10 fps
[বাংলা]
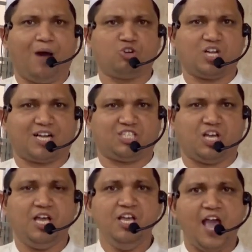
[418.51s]
মানুষের কাছে
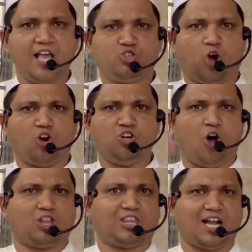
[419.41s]
এই জঘন্য
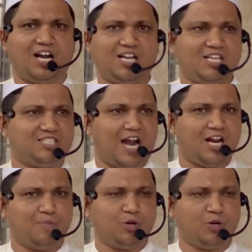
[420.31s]
হত্যাকাণ্ডের ইসরায়েলের